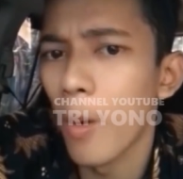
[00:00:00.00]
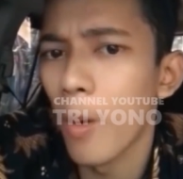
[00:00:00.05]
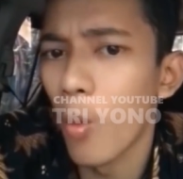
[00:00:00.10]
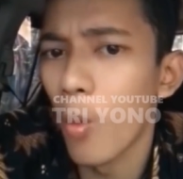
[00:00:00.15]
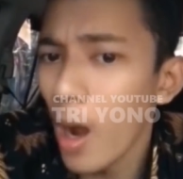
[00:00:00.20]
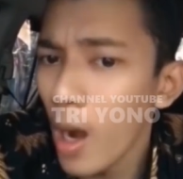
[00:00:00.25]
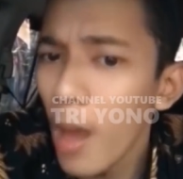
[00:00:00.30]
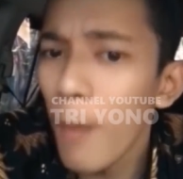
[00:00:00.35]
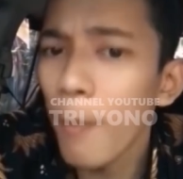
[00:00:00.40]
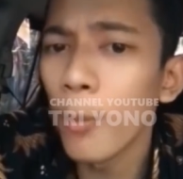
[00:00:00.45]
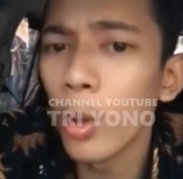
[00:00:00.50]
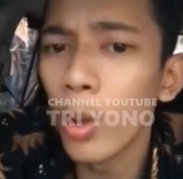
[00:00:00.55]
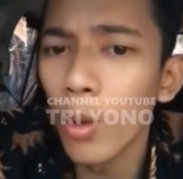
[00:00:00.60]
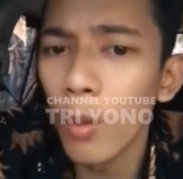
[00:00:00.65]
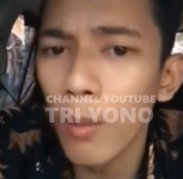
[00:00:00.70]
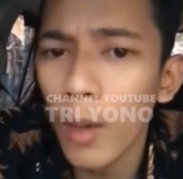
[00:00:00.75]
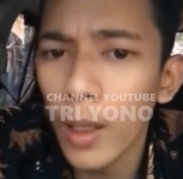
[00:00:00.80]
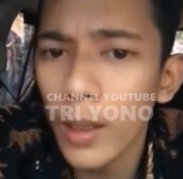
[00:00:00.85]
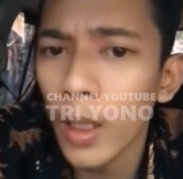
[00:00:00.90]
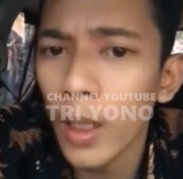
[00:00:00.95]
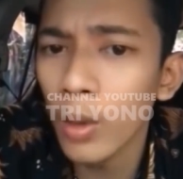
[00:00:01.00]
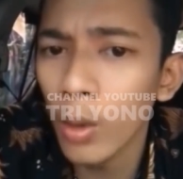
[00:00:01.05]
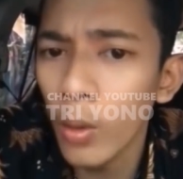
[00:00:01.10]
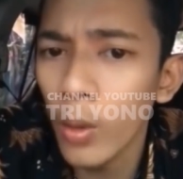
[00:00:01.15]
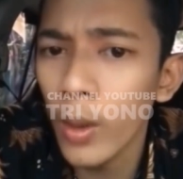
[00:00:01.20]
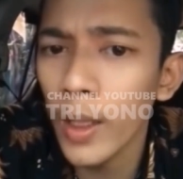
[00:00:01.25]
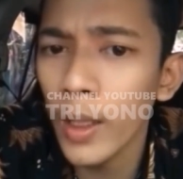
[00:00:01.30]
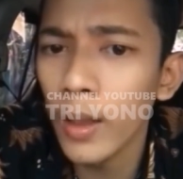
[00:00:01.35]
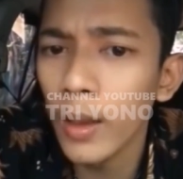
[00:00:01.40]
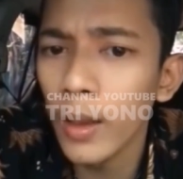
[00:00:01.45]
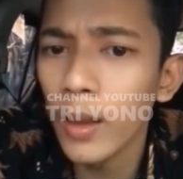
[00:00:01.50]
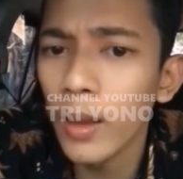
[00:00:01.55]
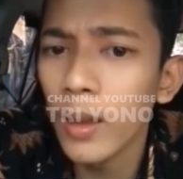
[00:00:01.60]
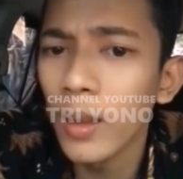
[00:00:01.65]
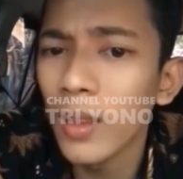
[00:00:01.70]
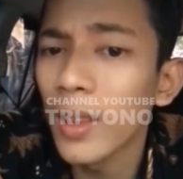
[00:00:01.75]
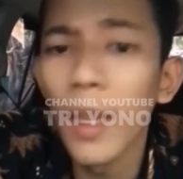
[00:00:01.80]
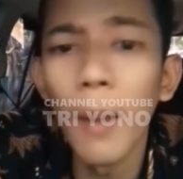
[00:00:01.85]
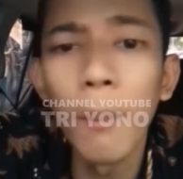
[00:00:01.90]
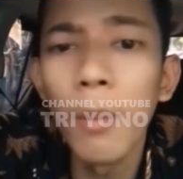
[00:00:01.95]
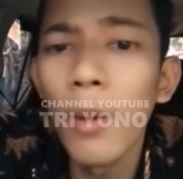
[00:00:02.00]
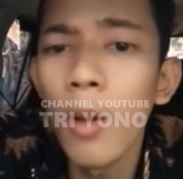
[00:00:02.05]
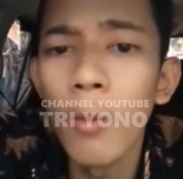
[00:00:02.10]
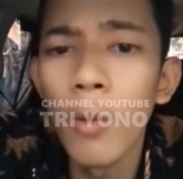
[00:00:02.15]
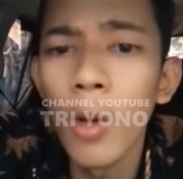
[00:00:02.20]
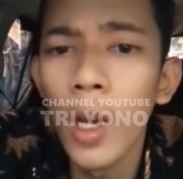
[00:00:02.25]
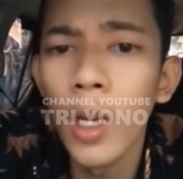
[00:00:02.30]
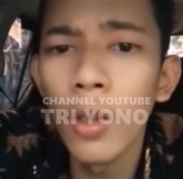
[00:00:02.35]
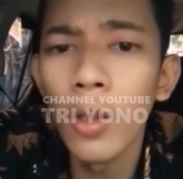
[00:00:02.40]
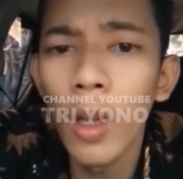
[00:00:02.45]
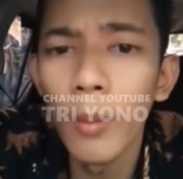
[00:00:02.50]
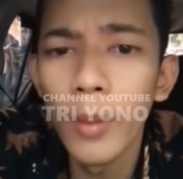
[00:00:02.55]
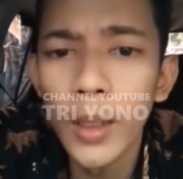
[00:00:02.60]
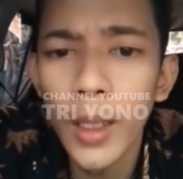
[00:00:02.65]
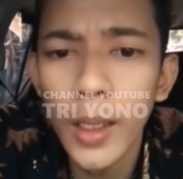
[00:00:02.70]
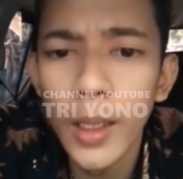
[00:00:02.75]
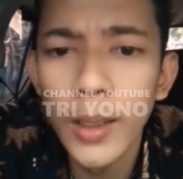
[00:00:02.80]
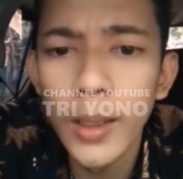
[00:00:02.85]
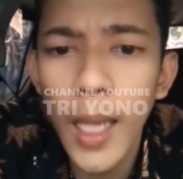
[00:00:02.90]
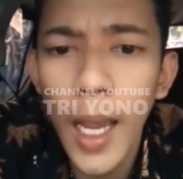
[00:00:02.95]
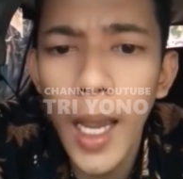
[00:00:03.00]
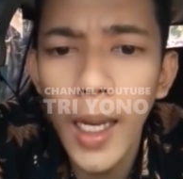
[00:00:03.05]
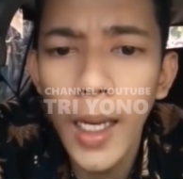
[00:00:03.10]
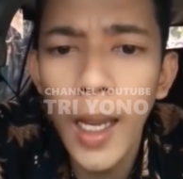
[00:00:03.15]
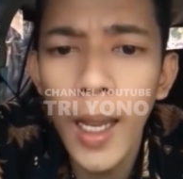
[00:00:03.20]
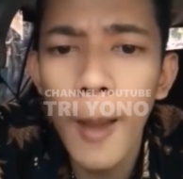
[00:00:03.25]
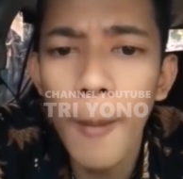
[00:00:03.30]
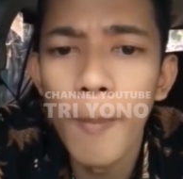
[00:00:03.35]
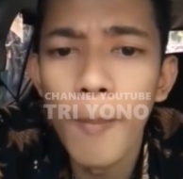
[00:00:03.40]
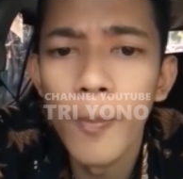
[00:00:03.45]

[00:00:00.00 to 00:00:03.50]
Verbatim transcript: walaupun lu banyak duit tapi omongan lu nggak bisa dijaga